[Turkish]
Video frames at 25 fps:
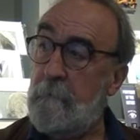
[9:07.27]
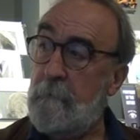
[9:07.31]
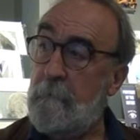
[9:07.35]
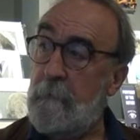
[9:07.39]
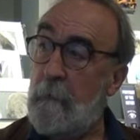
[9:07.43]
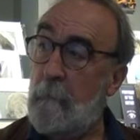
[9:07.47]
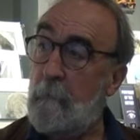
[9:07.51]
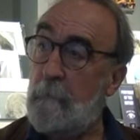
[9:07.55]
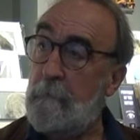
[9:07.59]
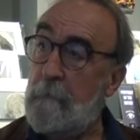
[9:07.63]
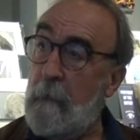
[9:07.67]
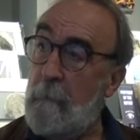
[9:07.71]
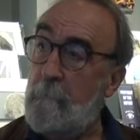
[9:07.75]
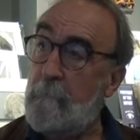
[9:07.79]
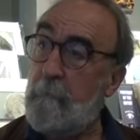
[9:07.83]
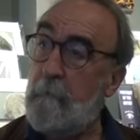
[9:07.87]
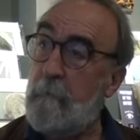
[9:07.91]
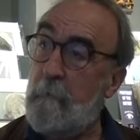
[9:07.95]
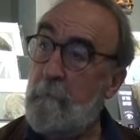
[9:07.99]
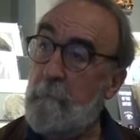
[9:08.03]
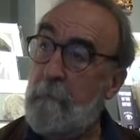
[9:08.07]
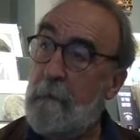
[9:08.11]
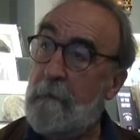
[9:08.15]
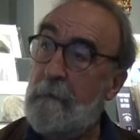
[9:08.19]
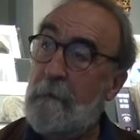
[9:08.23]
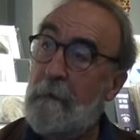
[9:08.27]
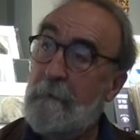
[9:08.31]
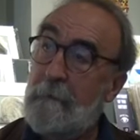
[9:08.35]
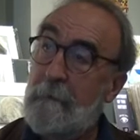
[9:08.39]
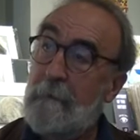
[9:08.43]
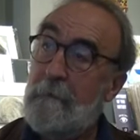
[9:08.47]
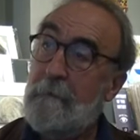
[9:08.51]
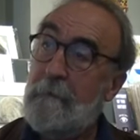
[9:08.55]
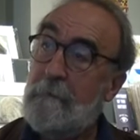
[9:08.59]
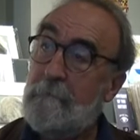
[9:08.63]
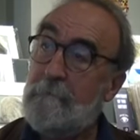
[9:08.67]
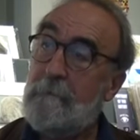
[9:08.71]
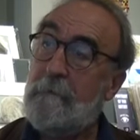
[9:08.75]
Yani onlar bir gün birilerine
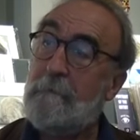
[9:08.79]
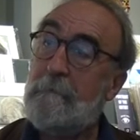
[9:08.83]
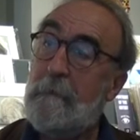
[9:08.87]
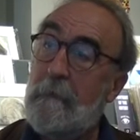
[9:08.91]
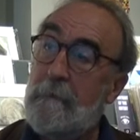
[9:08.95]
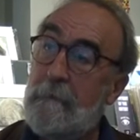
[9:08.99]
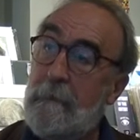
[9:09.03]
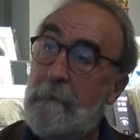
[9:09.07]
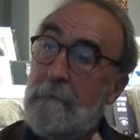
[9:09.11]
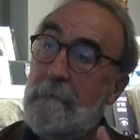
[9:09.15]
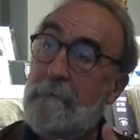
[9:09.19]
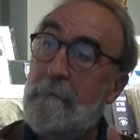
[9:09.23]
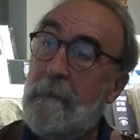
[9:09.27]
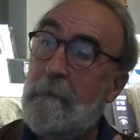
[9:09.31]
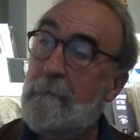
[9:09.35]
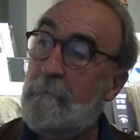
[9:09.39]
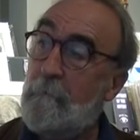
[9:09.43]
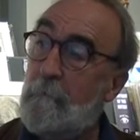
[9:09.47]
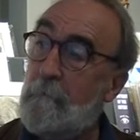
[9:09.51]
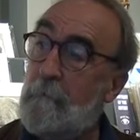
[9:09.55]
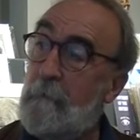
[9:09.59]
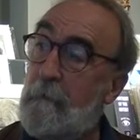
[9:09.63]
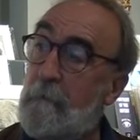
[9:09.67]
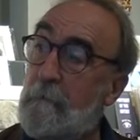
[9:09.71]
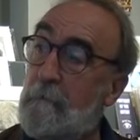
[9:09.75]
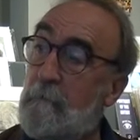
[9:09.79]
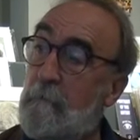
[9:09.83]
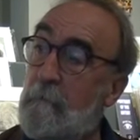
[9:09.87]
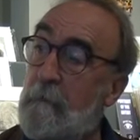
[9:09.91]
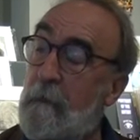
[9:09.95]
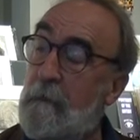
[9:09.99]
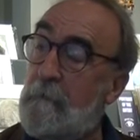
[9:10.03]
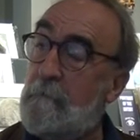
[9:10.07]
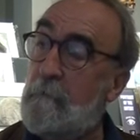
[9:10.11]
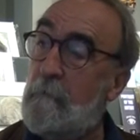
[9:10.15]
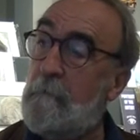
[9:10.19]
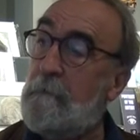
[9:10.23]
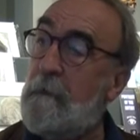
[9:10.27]
iletecekler. Yeniden onların
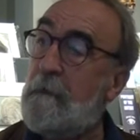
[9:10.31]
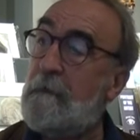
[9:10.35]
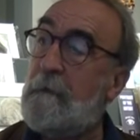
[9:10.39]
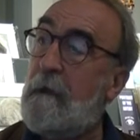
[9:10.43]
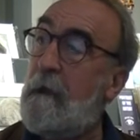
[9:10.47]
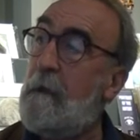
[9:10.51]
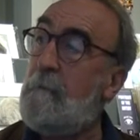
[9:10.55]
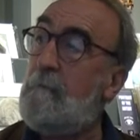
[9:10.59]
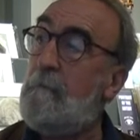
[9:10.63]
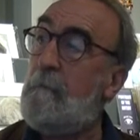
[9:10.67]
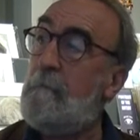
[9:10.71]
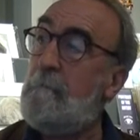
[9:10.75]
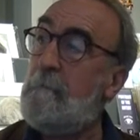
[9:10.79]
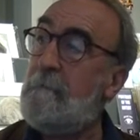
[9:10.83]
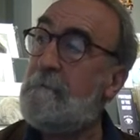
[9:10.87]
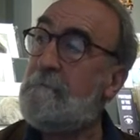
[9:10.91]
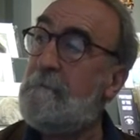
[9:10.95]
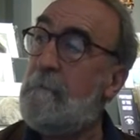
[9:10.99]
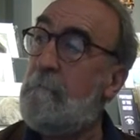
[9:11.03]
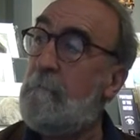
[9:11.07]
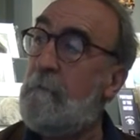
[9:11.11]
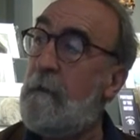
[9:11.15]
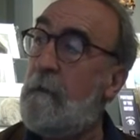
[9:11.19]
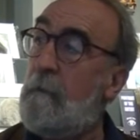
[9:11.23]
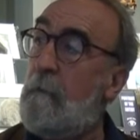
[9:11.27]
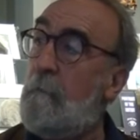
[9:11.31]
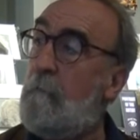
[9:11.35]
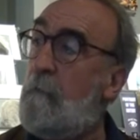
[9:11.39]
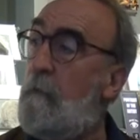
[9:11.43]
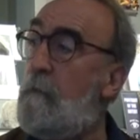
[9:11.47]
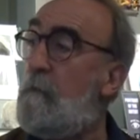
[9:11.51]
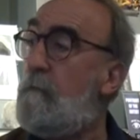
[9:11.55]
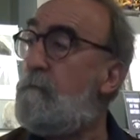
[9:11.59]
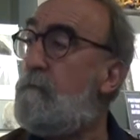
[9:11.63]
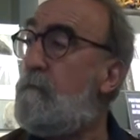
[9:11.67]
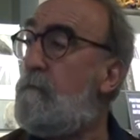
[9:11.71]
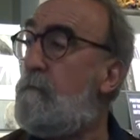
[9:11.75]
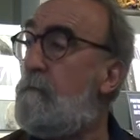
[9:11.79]
dünyası. Onlar kaybolmaz gibi geliyor.
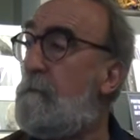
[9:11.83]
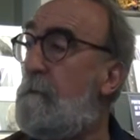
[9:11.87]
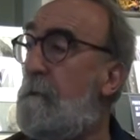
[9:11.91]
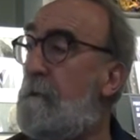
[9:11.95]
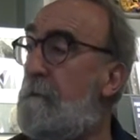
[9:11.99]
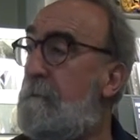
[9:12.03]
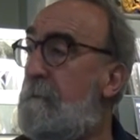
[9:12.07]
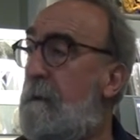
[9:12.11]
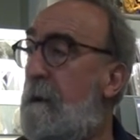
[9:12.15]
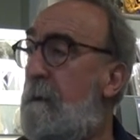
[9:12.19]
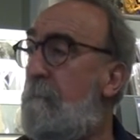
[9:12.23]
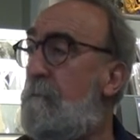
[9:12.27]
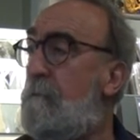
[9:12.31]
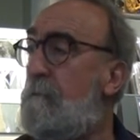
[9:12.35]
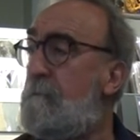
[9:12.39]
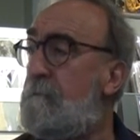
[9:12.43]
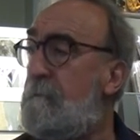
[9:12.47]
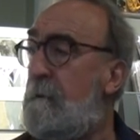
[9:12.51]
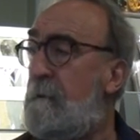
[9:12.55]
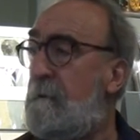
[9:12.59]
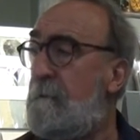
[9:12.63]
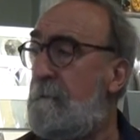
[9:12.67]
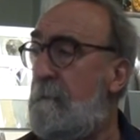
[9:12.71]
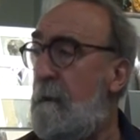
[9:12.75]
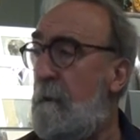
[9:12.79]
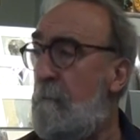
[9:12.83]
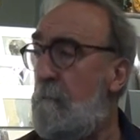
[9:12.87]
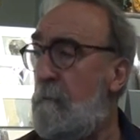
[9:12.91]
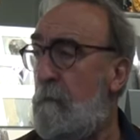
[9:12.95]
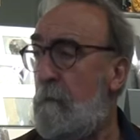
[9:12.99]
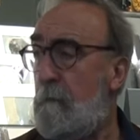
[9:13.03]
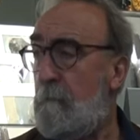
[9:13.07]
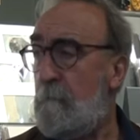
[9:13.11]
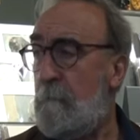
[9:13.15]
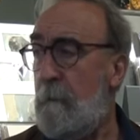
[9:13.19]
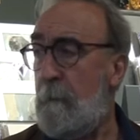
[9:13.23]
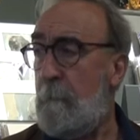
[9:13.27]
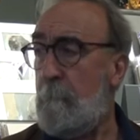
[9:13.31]
Böyle duyguların kaybolacağına
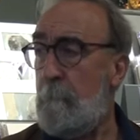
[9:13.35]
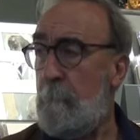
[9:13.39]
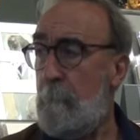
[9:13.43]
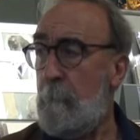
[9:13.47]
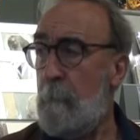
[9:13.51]
inanmıyorum ben.